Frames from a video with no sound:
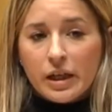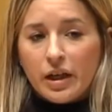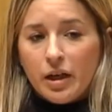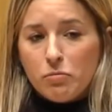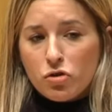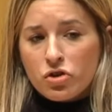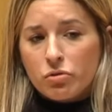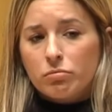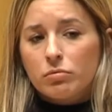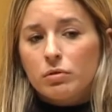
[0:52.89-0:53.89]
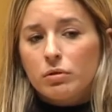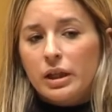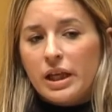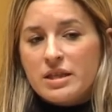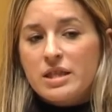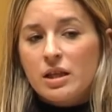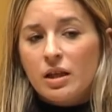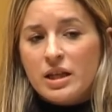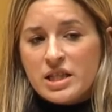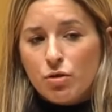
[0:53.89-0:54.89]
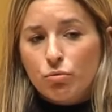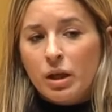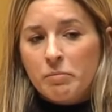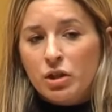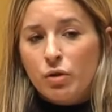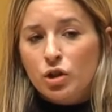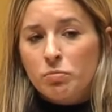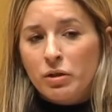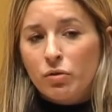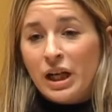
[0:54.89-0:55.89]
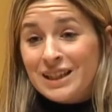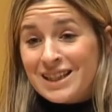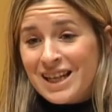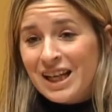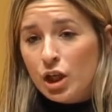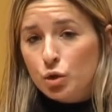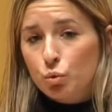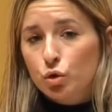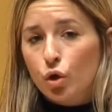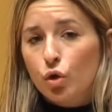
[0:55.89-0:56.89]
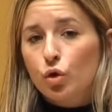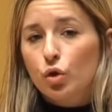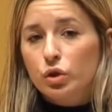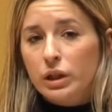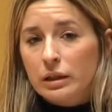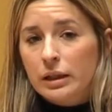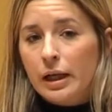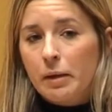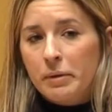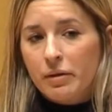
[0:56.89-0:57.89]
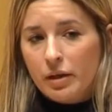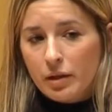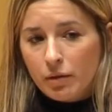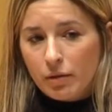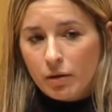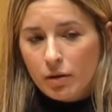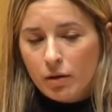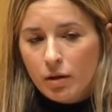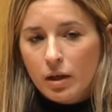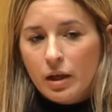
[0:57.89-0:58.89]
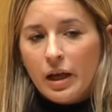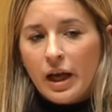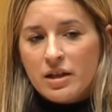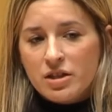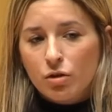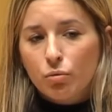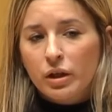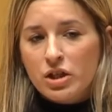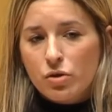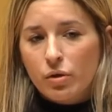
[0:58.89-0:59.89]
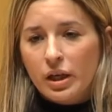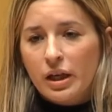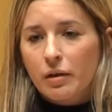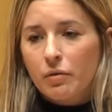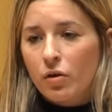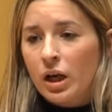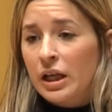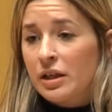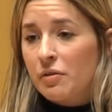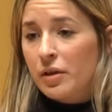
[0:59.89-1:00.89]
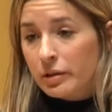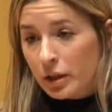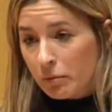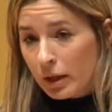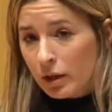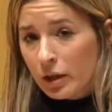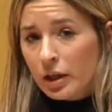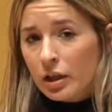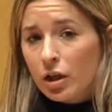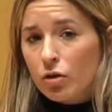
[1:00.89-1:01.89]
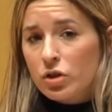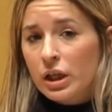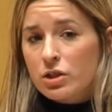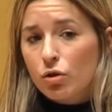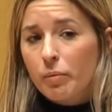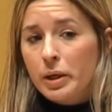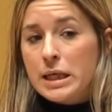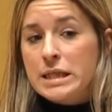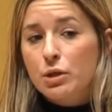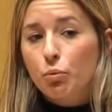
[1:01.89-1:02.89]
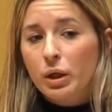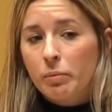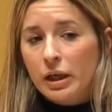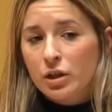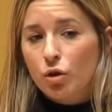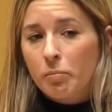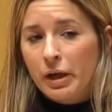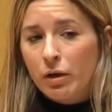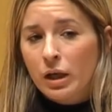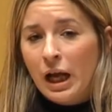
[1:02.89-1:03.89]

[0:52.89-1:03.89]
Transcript: Creemos que si este ayuntamiento ha tomado cartas en el asunto con tanta rapidez, ha sido un gesto de reacción a la iniciativa que los y las jóvenes de Uribarri tomaron